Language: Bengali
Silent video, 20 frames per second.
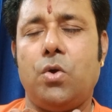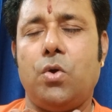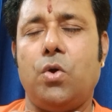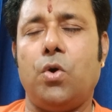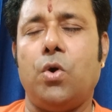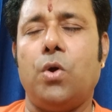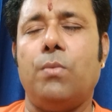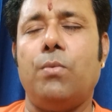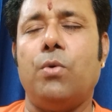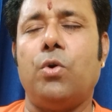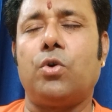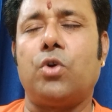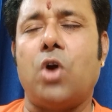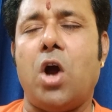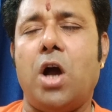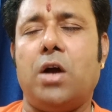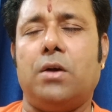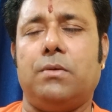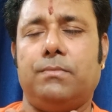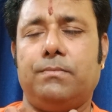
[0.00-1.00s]

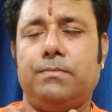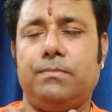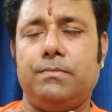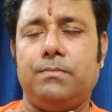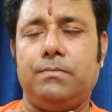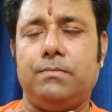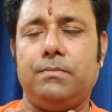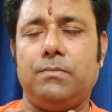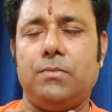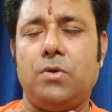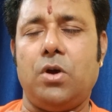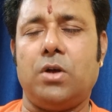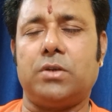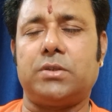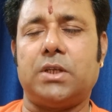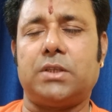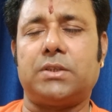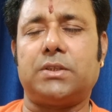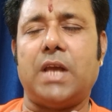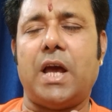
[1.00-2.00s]
অমুকং
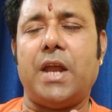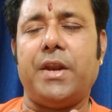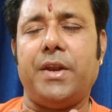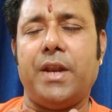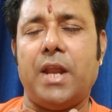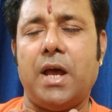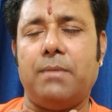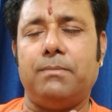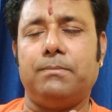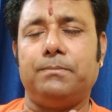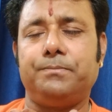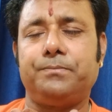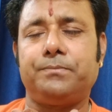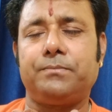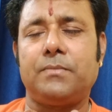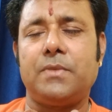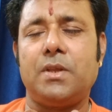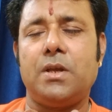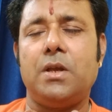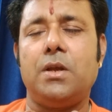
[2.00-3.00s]
অর্থাৎ তার নাম
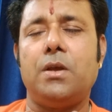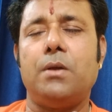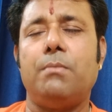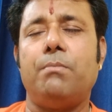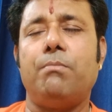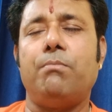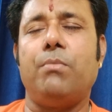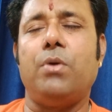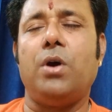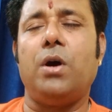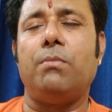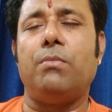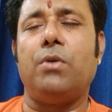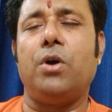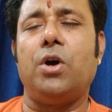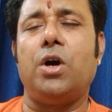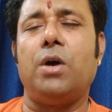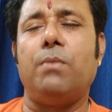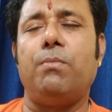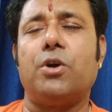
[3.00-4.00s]
মম
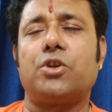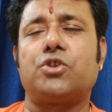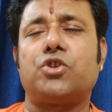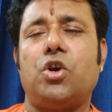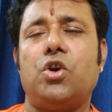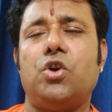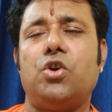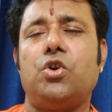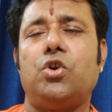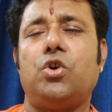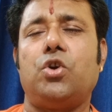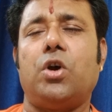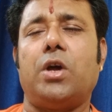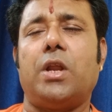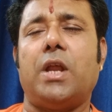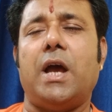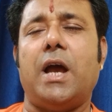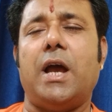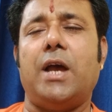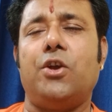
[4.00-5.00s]

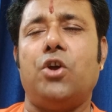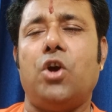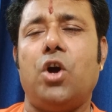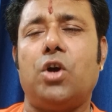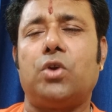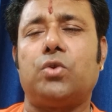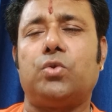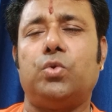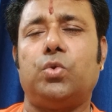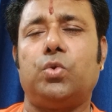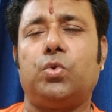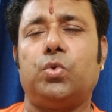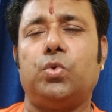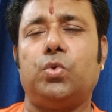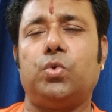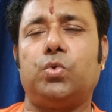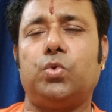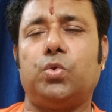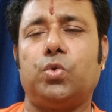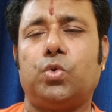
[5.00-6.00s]
বসঙ্করায় কুরু
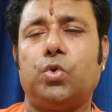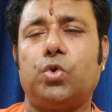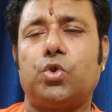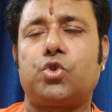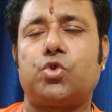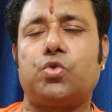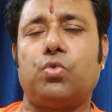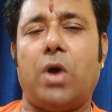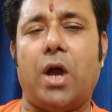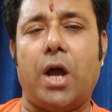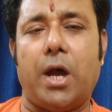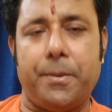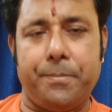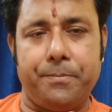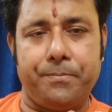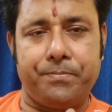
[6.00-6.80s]
কুরু সোহা